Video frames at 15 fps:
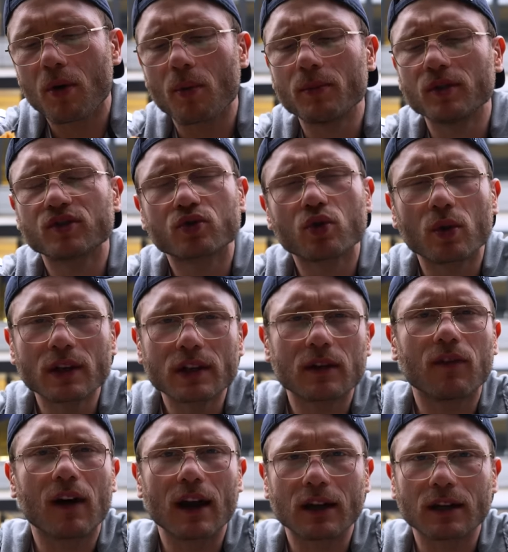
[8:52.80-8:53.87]
Pommes
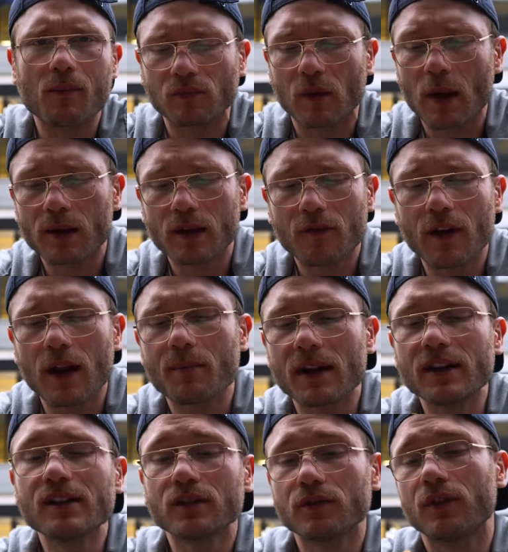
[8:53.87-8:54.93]
durchgeweicht. Ne? Gefällt
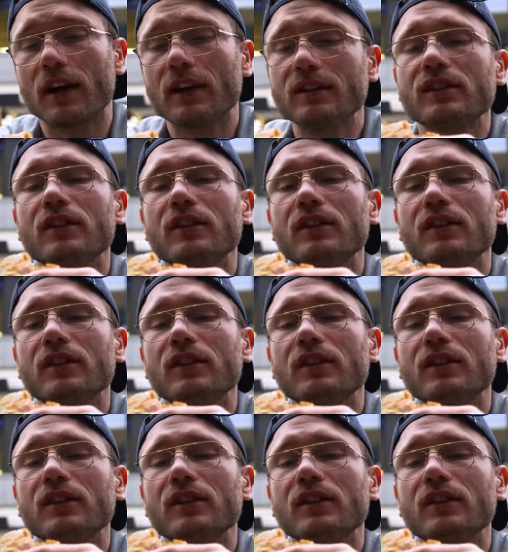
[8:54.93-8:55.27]
mir in diesem Fall, in